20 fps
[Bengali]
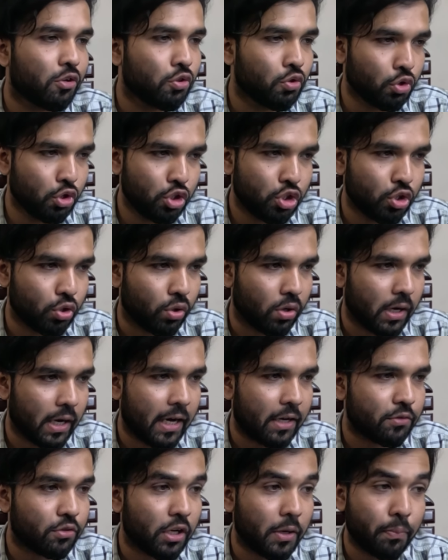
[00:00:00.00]
দুইশো
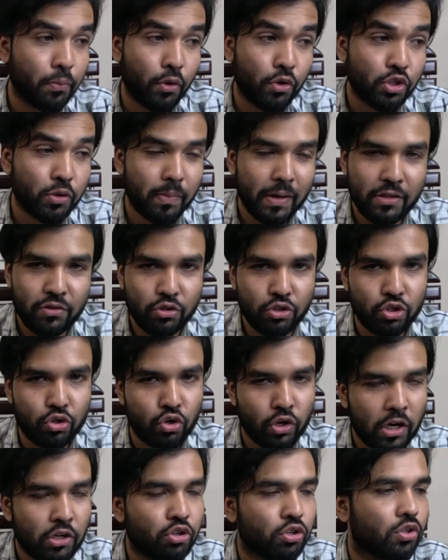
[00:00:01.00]
সরি পনেরোশো প্লাস দুইশো
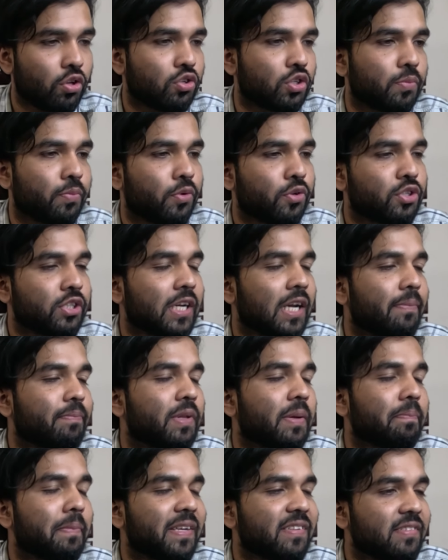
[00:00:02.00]
টোটাল সতেরোশো পনেরোশো
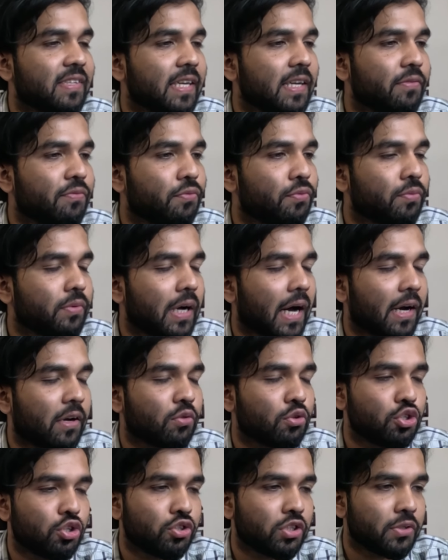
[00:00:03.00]
আপনার বেসিক আর
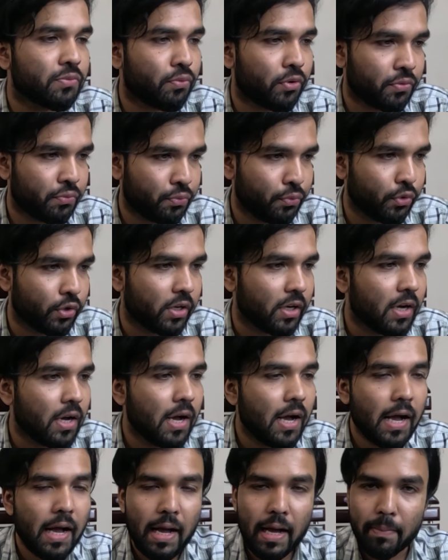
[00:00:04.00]
দুশো হচ্ছে ফর ফুড
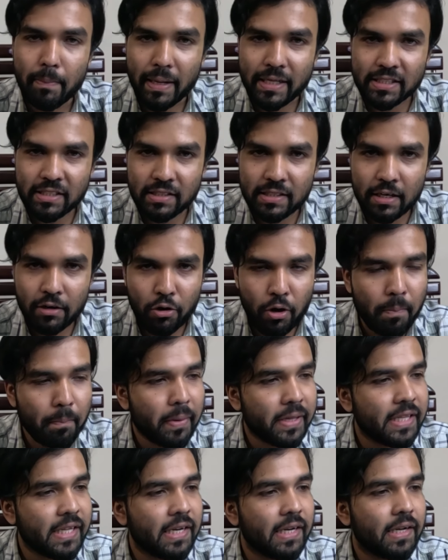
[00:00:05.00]
বাসস্থান
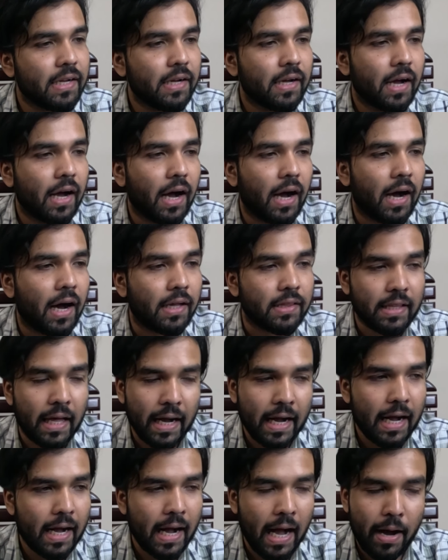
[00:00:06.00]
কোম্পানির
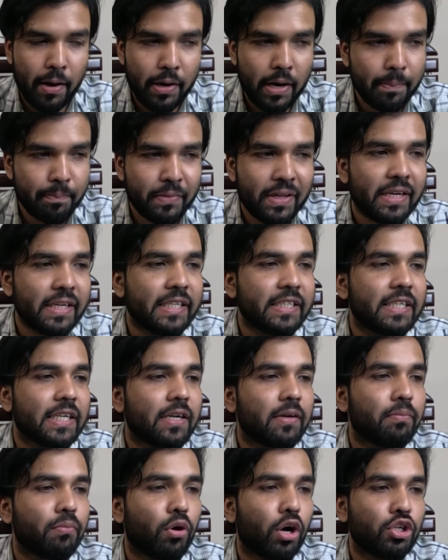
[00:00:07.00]
থাকা খাওয়ার আপনার নিজের
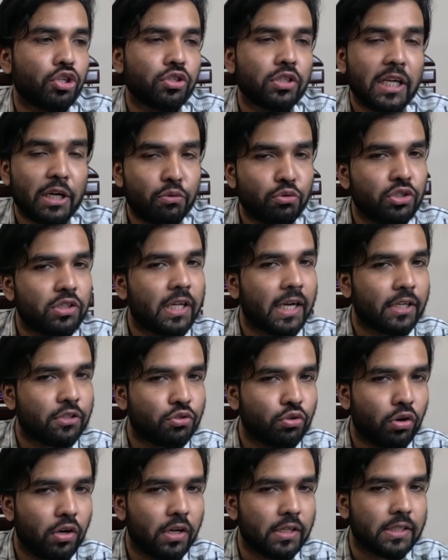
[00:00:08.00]
বয়স হচ্ছে একুশ থেকে
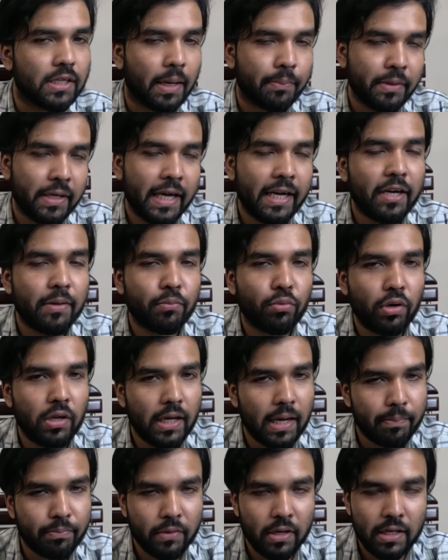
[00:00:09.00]
চল্লিশ আমি এগেন বলি
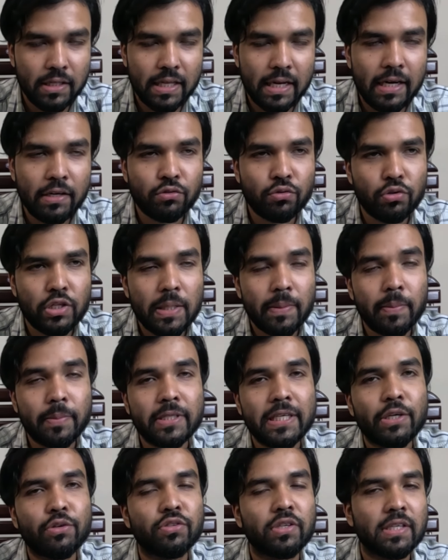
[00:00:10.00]
আপনারা জানেন সৌদি আরব
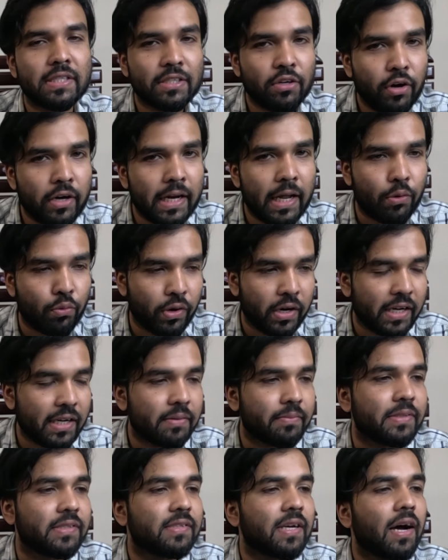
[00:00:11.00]
বিশ্বে একুশের নিচে হয় না ওয়ার্কার
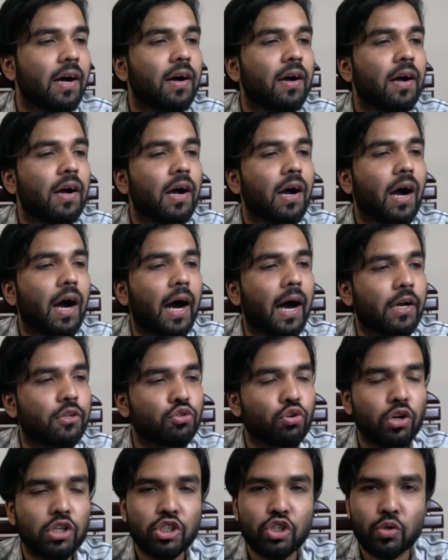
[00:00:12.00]
ভিসা আর
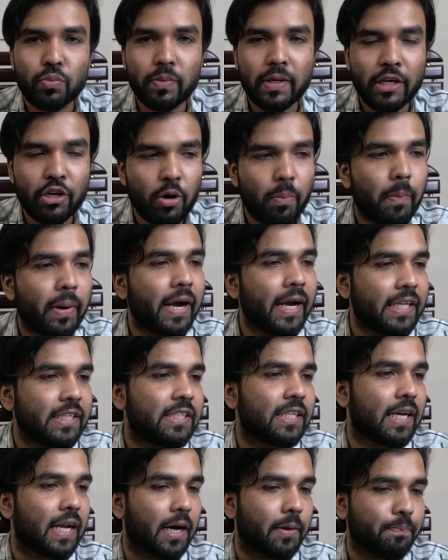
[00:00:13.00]
চল্লিশের উপরে এই কোম্পানি
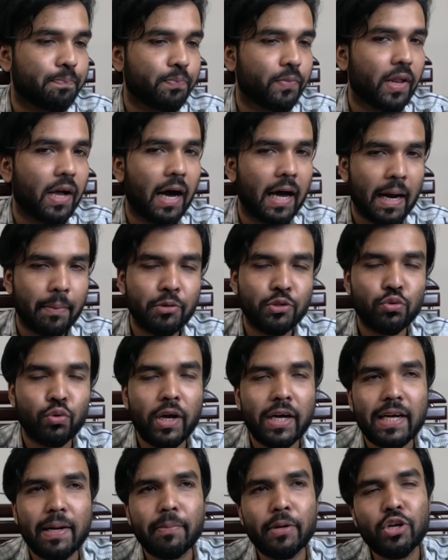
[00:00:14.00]
নিচ্ছে না আর আমি শুনে
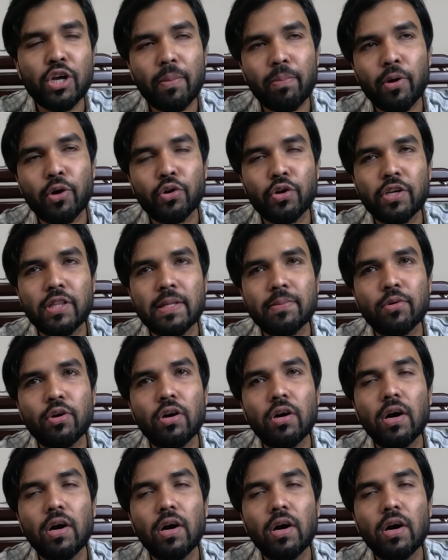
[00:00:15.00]
একটা ভিডিও আপলোড করে দিব